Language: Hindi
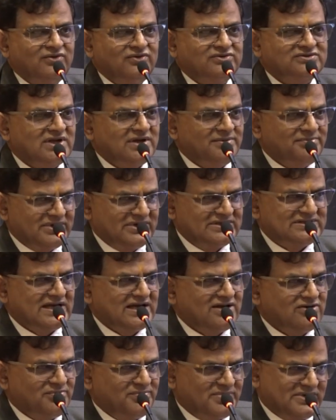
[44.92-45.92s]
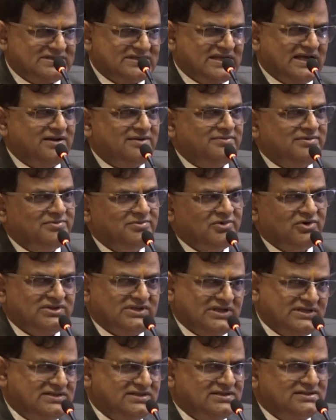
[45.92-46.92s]
उसका प्रचार और प्रसार भी बहुत
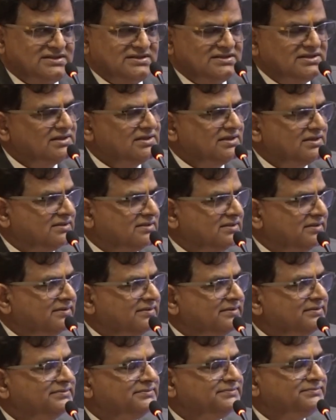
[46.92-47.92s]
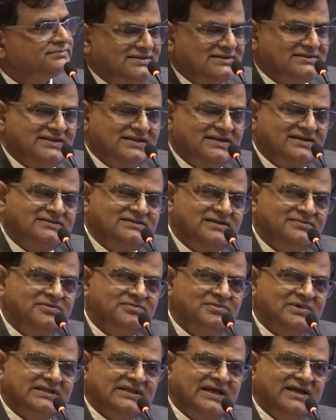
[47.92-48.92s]
अच्छे से ये करते हैं जिस तरह से भी
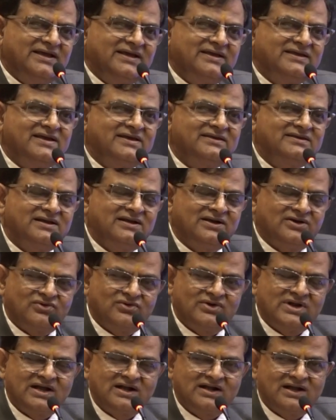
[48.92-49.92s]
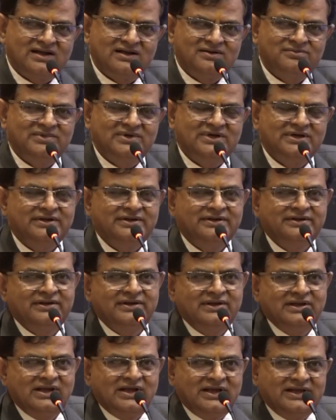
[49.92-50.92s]
बताया गया कि कोरोना काल में
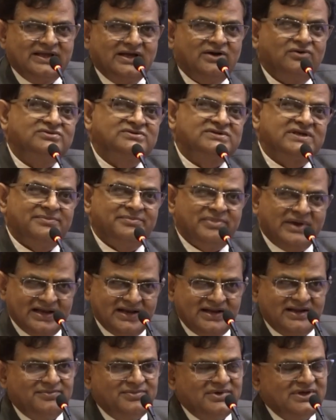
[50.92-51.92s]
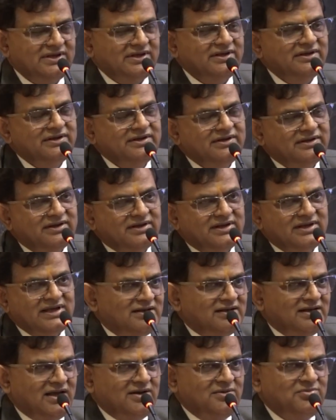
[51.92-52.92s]
या उसके पहले भी
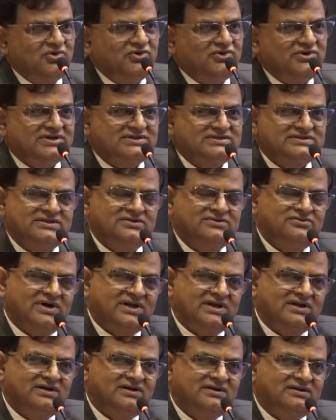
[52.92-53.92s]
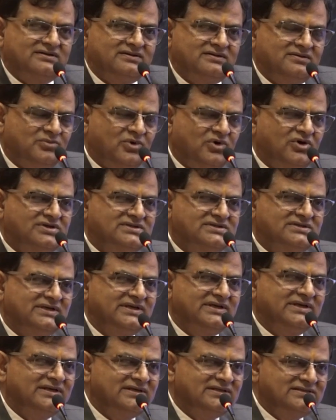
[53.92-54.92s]
हेल्प यू ट्रस्ट के द्वारा बहुत
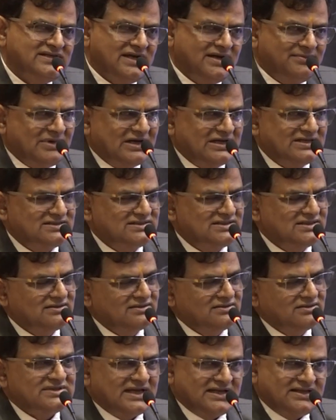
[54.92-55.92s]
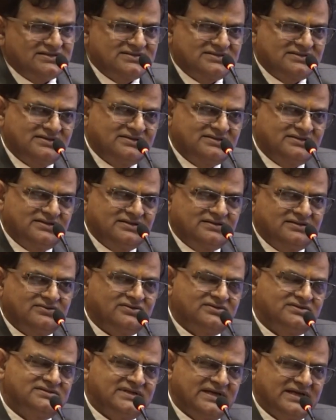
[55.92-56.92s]
से सामाजिक सांस्कृतिक
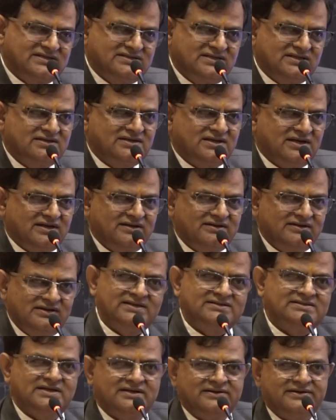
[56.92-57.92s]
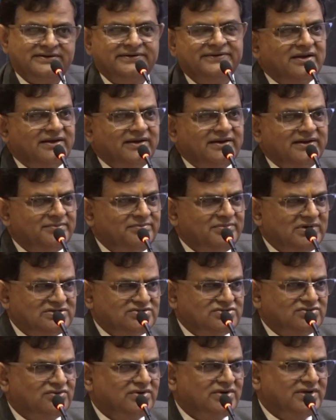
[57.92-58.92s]
और शैक्षिक कार्य किए जा रहे हैं गरीब
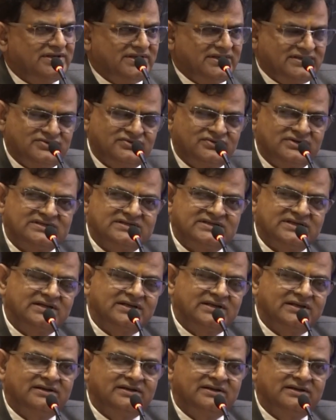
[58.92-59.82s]
बच्चों के एजुकेशन के